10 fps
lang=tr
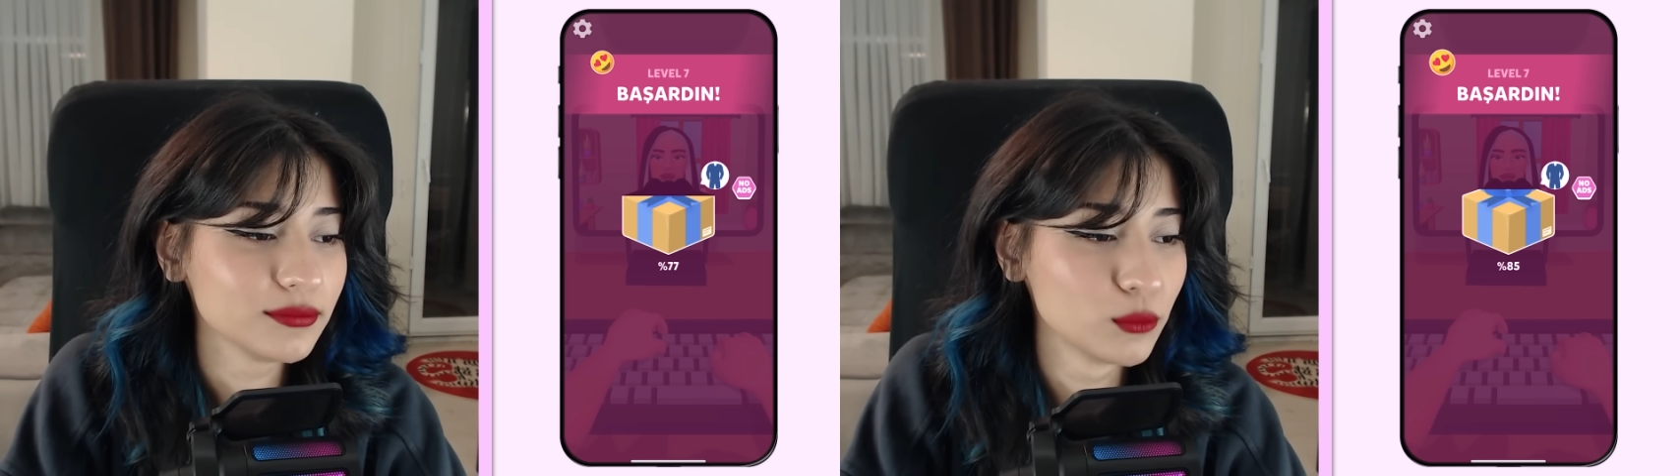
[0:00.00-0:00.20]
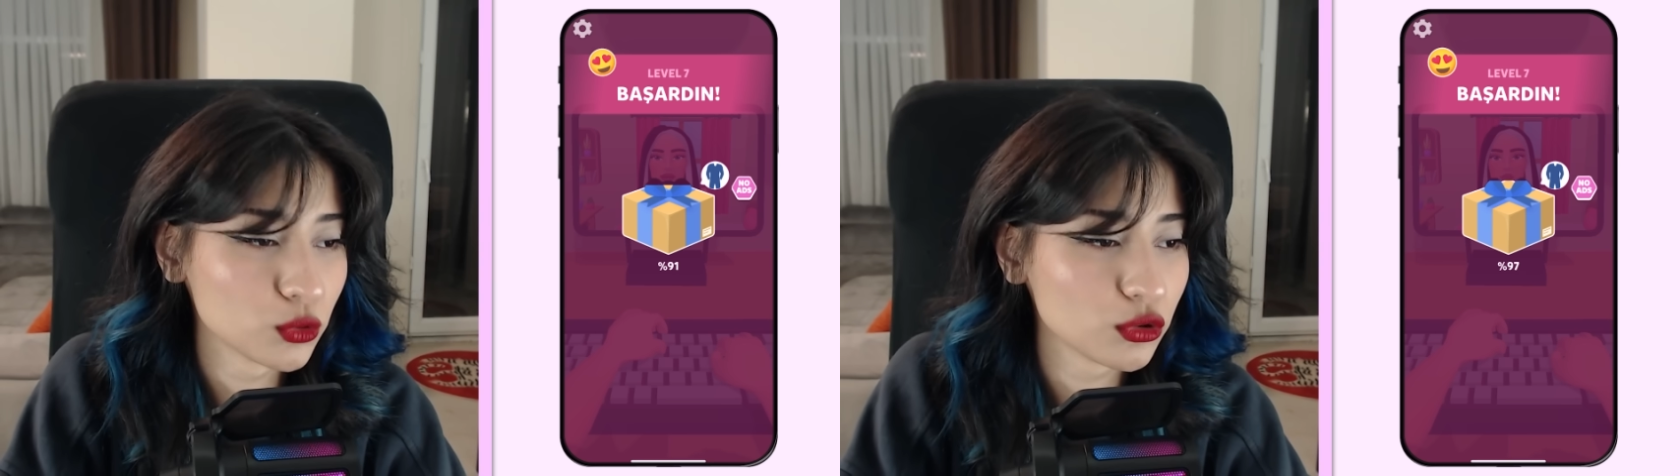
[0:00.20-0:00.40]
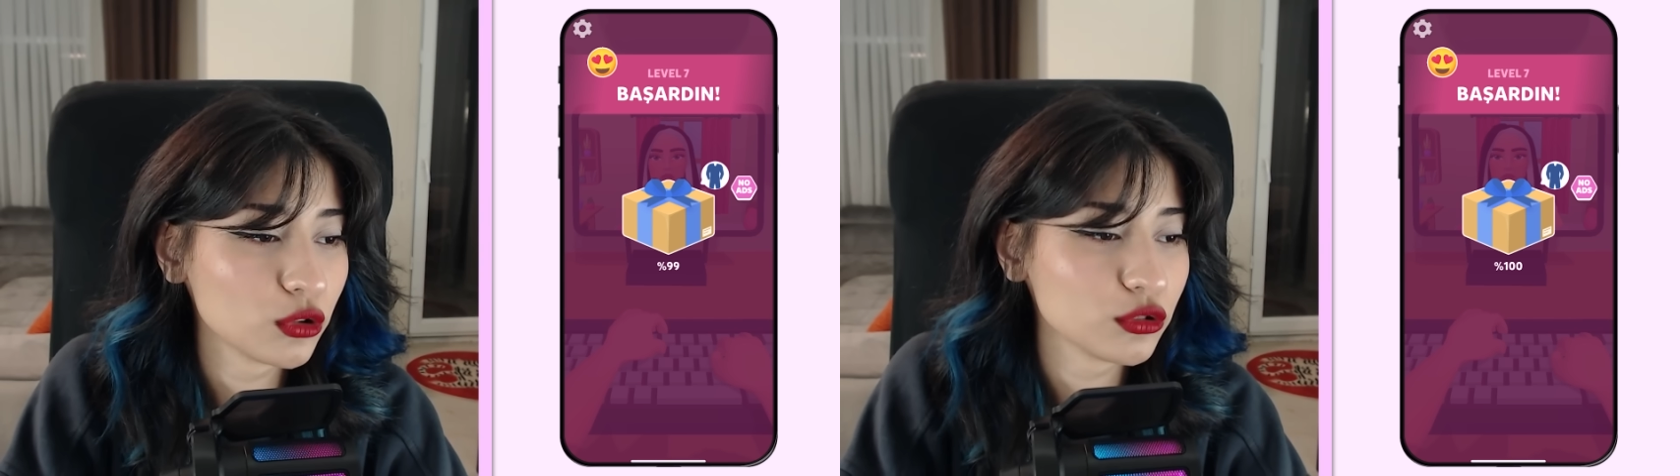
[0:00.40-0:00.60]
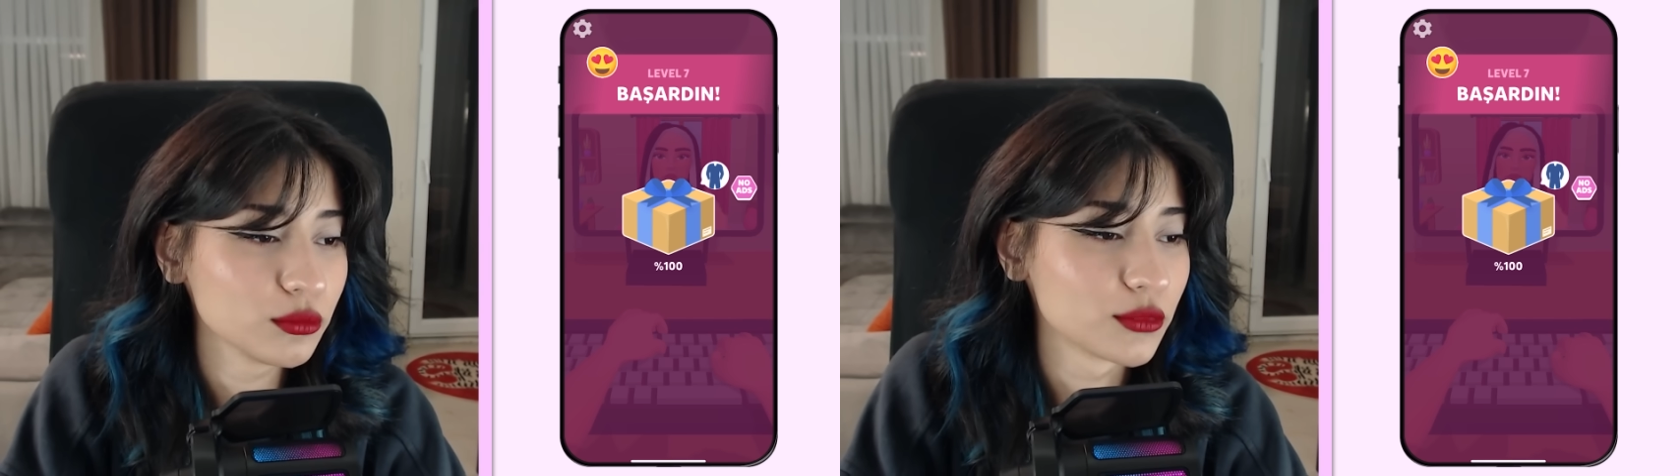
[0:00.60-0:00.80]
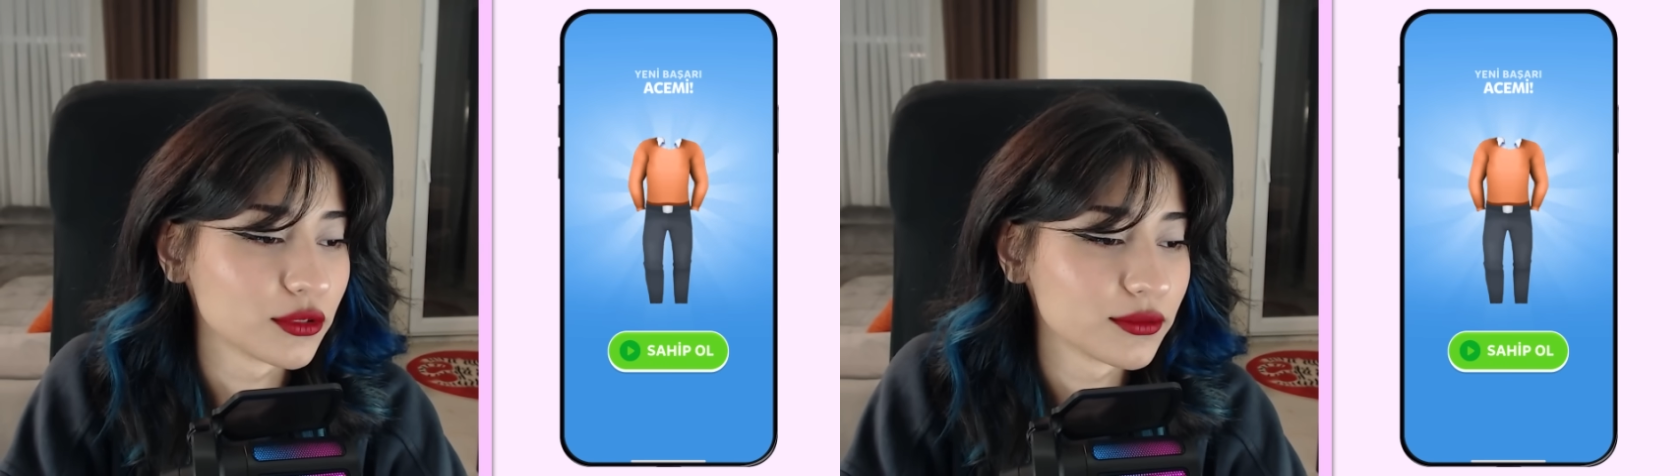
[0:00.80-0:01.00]
Mutlu
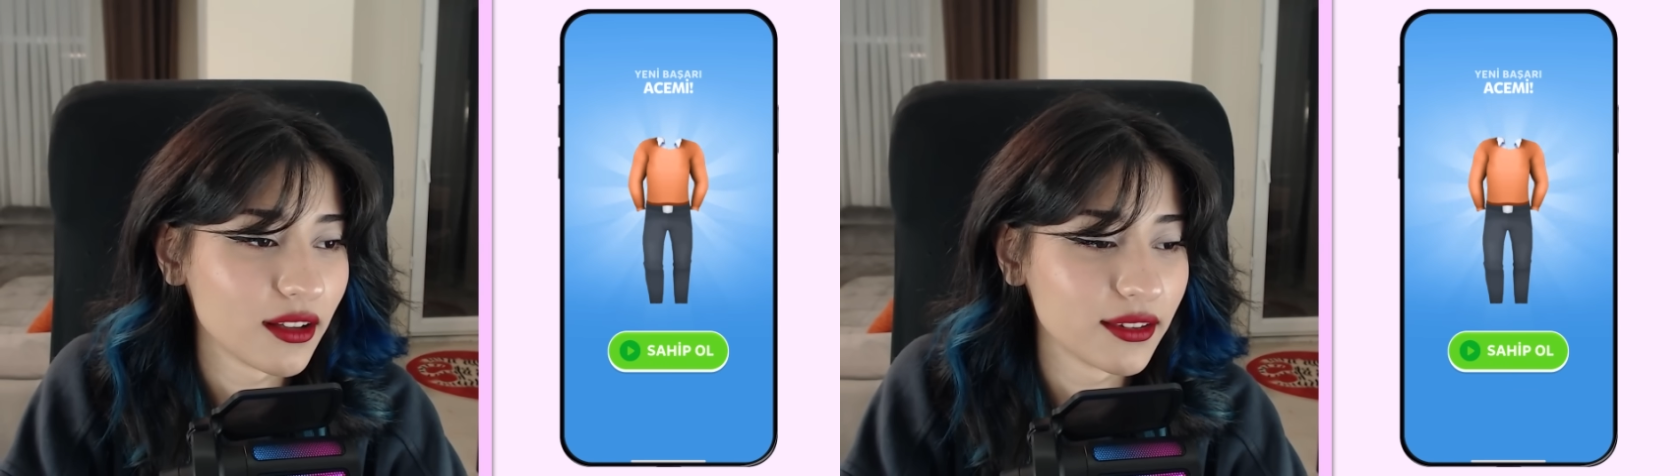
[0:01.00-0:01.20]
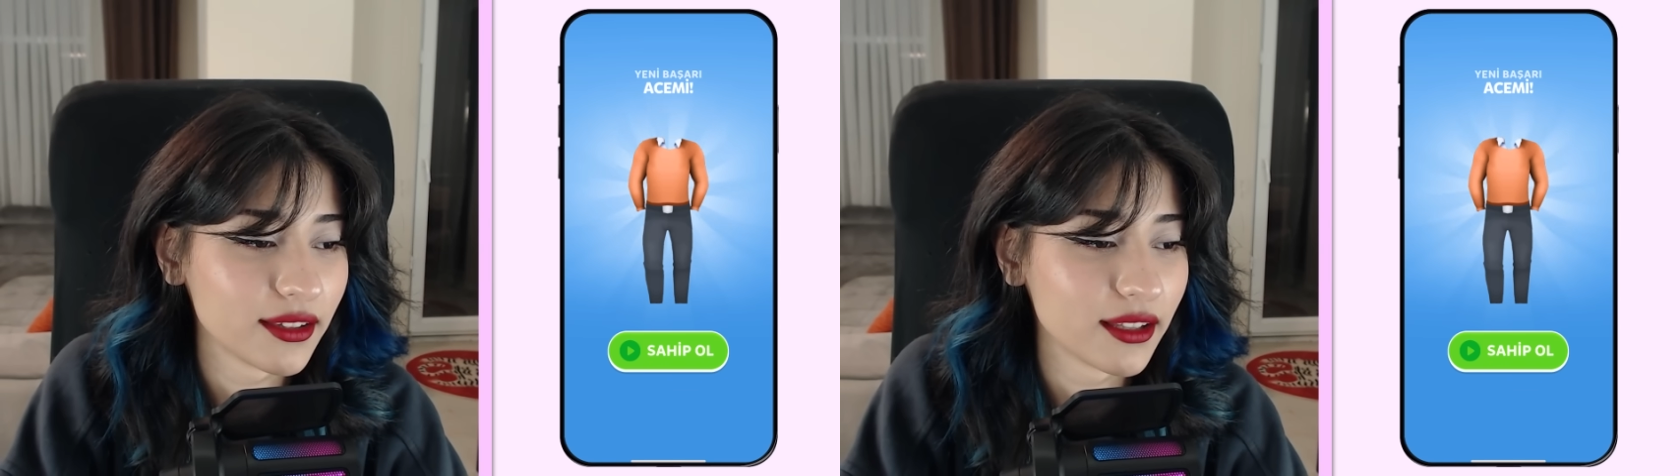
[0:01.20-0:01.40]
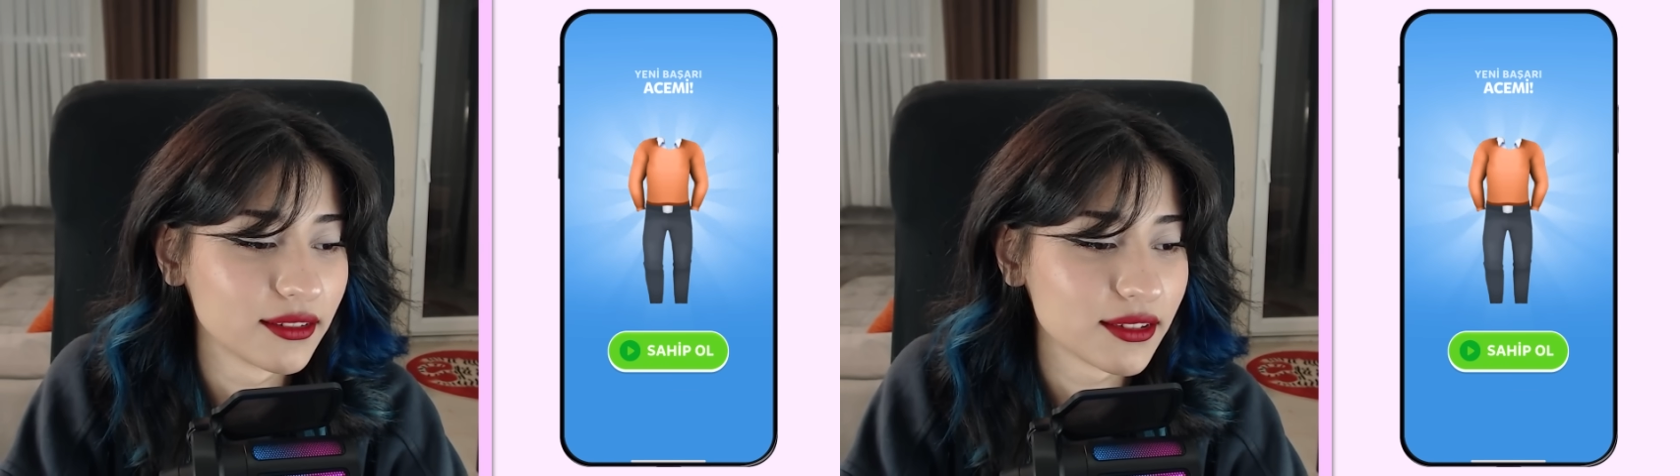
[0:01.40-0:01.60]
oldun mu? Allah'ın